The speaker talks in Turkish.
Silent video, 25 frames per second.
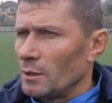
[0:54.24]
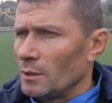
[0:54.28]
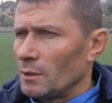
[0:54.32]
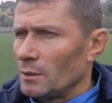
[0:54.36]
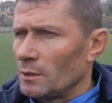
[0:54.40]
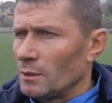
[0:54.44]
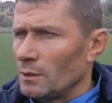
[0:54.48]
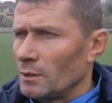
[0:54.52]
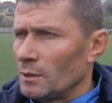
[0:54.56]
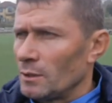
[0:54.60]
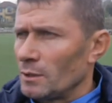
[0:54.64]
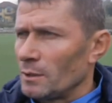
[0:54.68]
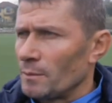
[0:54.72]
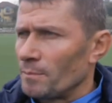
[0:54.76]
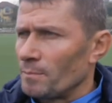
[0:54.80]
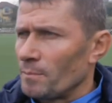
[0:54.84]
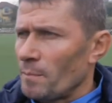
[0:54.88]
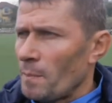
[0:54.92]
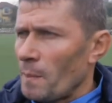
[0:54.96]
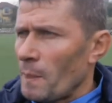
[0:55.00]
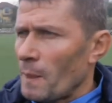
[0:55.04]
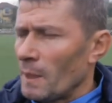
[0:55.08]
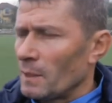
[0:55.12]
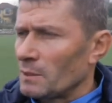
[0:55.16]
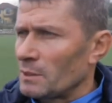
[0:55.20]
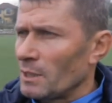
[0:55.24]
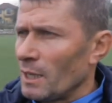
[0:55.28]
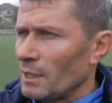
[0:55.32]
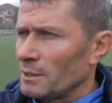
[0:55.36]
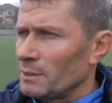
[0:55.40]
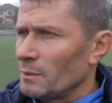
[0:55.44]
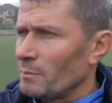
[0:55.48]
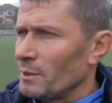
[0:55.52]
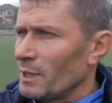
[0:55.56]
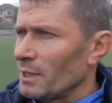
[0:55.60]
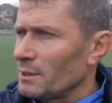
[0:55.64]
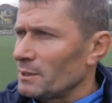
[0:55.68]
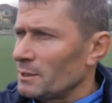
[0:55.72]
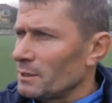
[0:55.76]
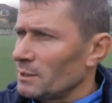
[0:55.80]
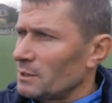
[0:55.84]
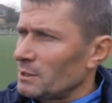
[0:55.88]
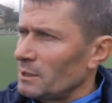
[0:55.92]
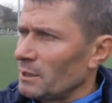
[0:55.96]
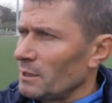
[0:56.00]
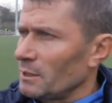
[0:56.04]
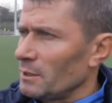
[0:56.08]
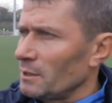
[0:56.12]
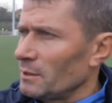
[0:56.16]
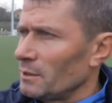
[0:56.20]
E, sadece biraz
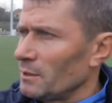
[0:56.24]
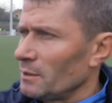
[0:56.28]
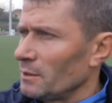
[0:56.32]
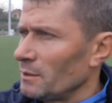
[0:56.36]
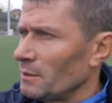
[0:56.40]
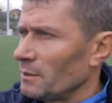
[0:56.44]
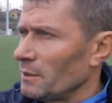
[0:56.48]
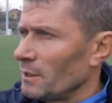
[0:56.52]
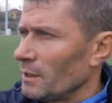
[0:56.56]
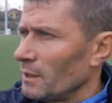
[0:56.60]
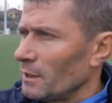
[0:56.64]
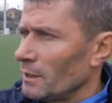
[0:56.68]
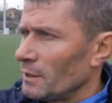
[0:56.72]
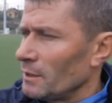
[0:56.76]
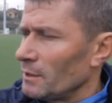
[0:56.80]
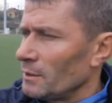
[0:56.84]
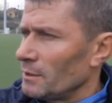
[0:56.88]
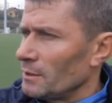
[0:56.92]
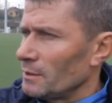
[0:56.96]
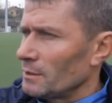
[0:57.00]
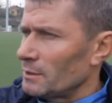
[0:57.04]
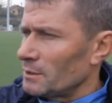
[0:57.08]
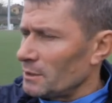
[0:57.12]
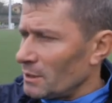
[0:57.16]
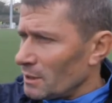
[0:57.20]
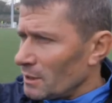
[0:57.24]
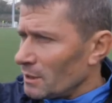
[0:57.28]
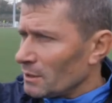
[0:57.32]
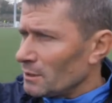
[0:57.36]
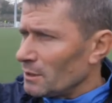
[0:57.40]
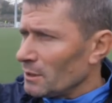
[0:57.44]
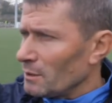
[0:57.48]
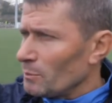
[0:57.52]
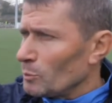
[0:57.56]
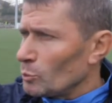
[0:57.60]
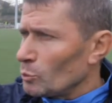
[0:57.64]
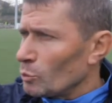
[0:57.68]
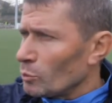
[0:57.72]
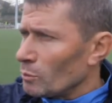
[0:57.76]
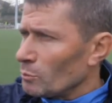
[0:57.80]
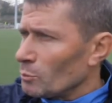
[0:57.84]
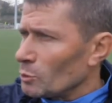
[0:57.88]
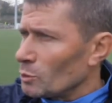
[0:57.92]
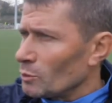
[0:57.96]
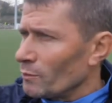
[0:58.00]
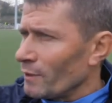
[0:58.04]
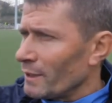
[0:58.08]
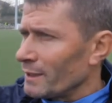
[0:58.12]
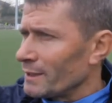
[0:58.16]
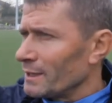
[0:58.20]
işte... E, sıkıntılı bir
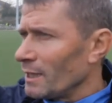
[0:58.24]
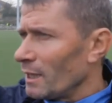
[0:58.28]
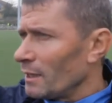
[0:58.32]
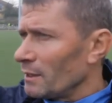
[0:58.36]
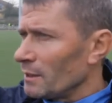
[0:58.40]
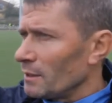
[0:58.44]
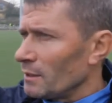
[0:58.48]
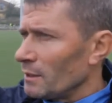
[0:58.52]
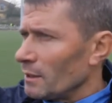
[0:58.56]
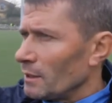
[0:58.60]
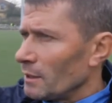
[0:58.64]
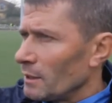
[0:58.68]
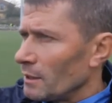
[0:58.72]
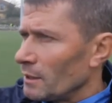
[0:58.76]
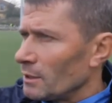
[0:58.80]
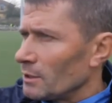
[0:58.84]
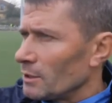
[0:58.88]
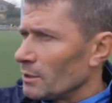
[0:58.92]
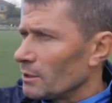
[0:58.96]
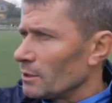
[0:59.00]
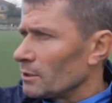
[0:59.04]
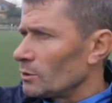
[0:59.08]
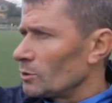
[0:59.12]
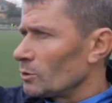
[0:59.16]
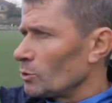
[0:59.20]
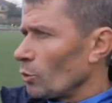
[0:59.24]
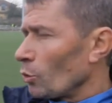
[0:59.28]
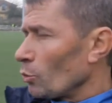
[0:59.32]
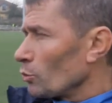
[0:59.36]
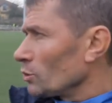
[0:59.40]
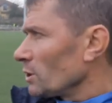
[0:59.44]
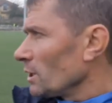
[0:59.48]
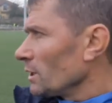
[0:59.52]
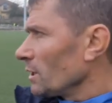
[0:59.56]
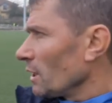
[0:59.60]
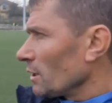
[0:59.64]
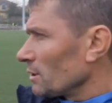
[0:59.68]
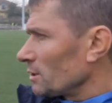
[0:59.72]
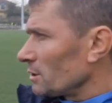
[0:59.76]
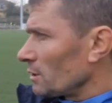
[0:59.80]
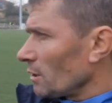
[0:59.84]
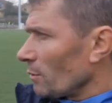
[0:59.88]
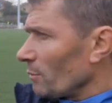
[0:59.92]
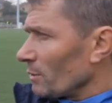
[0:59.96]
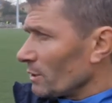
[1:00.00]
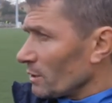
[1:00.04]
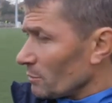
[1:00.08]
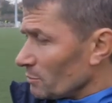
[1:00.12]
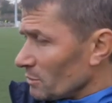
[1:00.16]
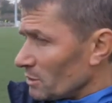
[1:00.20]
durumumuz var. Yani e, sonuca
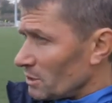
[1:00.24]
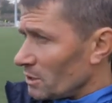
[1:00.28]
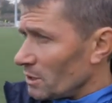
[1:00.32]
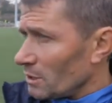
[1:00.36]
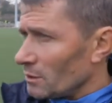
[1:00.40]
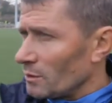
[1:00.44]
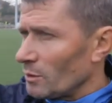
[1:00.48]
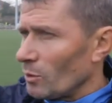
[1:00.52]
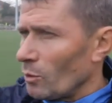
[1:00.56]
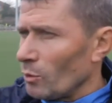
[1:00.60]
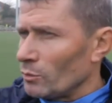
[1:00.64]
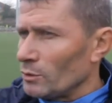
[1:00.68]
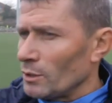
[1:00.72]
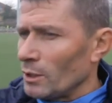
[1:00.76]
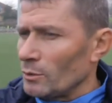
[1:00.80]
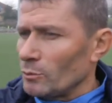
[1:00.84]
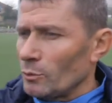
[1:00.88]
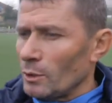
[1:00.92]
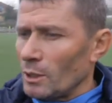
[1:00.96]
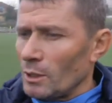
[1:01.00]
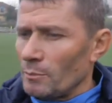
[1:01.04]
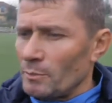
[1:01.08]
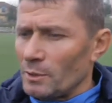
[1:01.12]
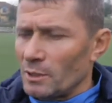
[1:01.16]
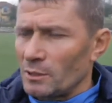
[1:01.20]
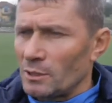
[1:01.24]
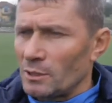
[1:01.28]
yansıtamadığımız için ondan dolayı bir